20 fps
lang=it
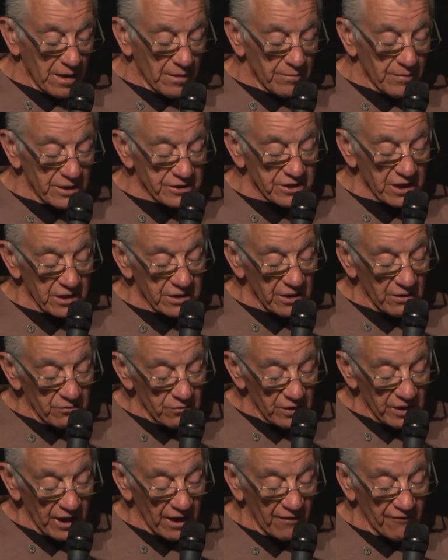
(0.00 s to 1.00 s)
ma da
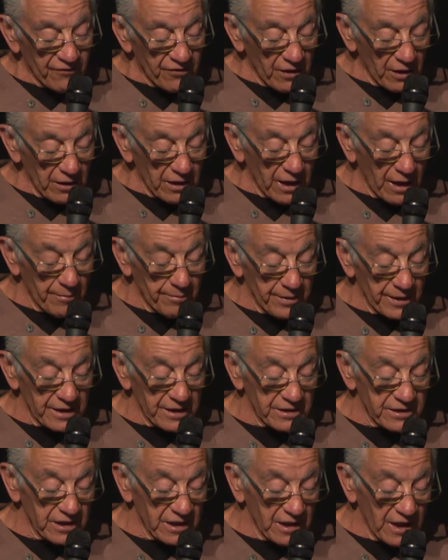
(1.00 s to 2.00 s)
urea franca para
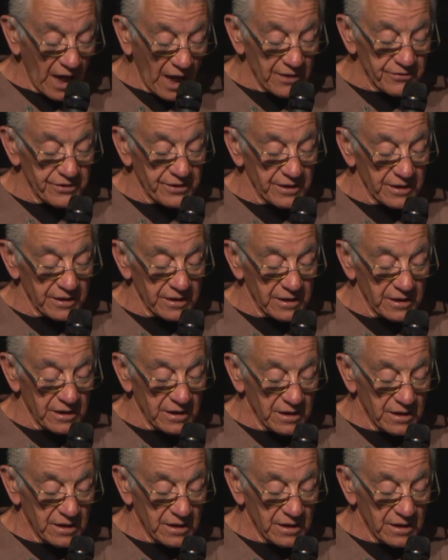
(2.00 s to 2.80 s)
cigaderi